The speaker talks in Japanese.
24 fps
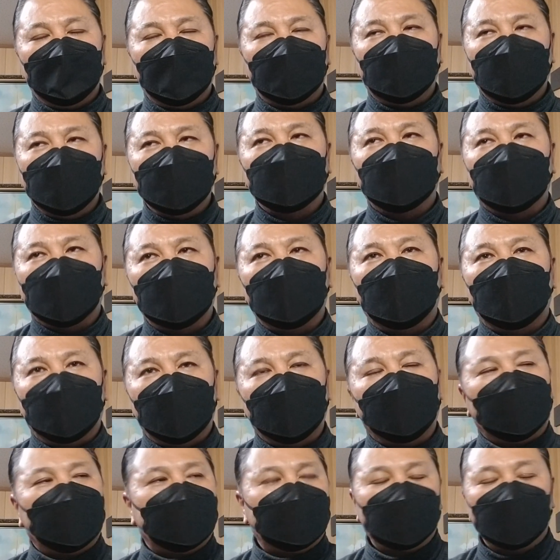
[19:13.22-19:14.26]
まあ、でもそれは
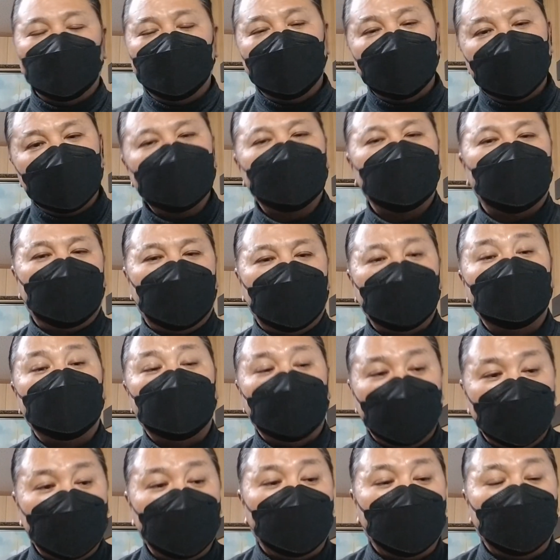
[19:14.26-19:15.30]
私の店じゃない
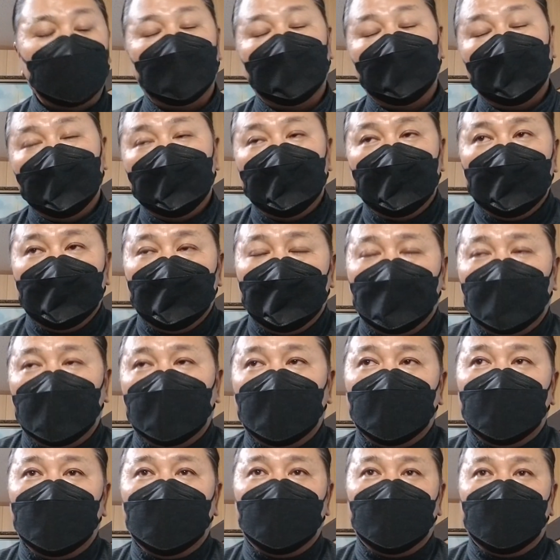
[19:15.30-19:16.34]
んで、
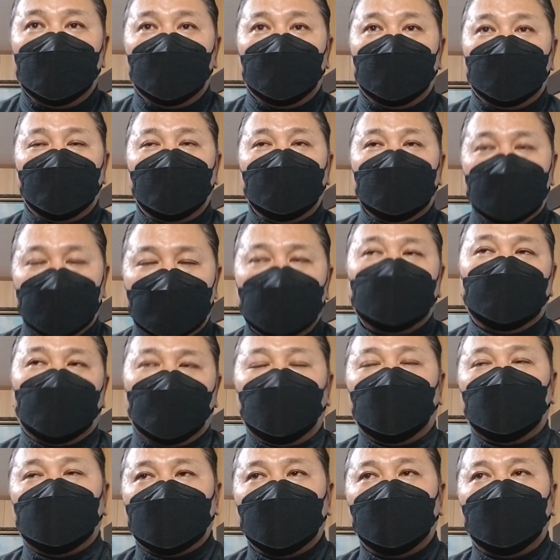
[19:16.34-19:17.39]
えー、まあいいか
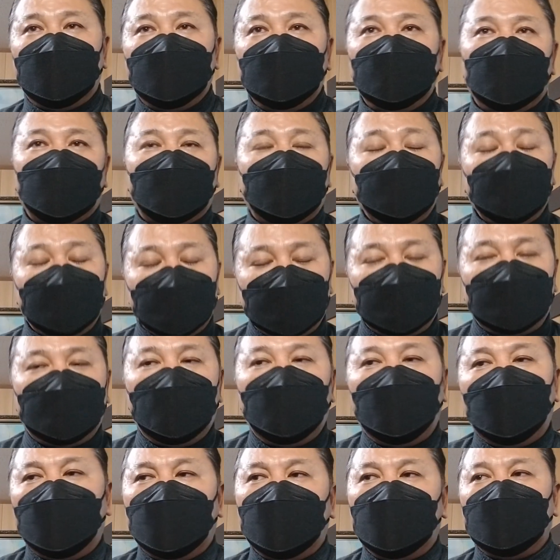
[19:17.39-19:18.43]
と商品だけ売っ
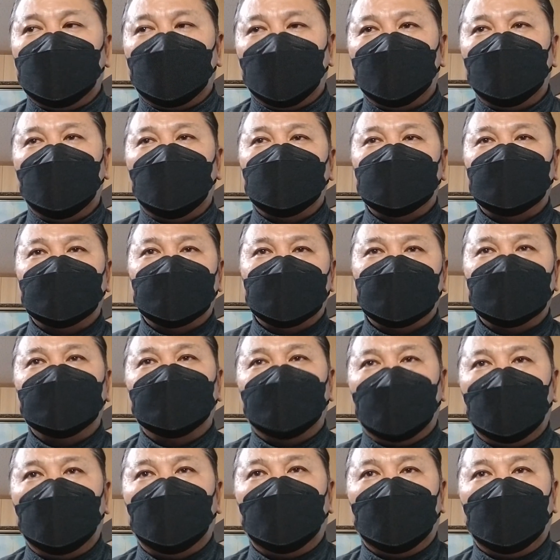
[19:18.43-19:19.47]
てとりあえず、
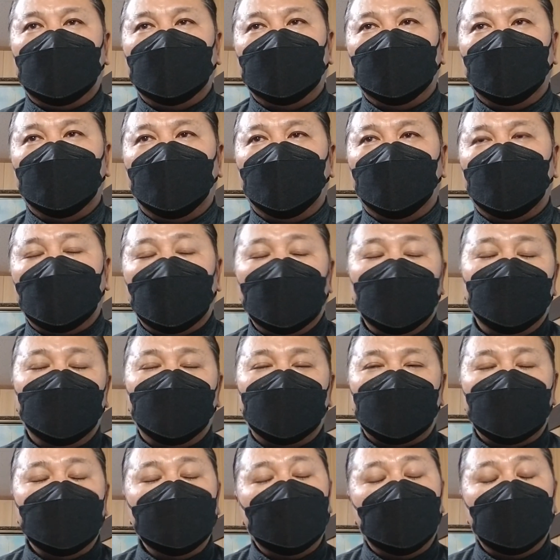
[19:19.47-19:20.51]
まあ、あのお金
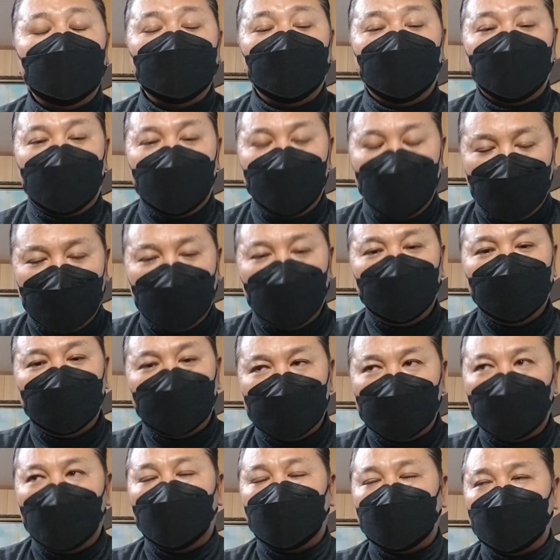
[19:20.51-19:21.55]
も金額も決めて
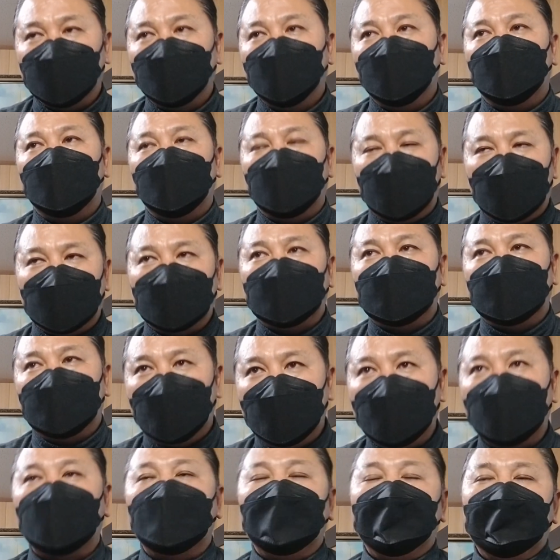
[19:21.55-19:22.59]
るんでそれをもらっ
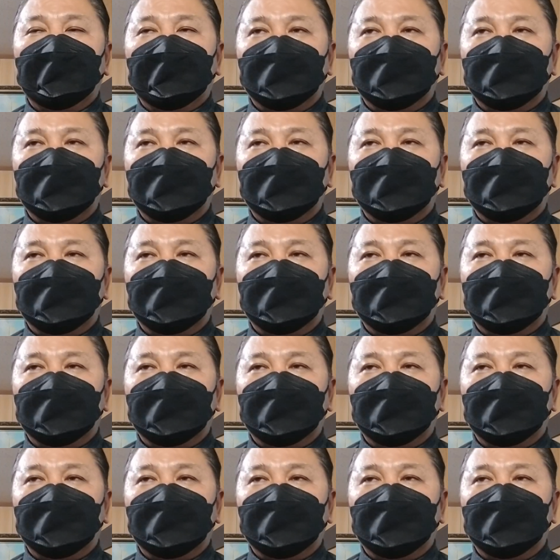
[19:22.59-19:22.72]
て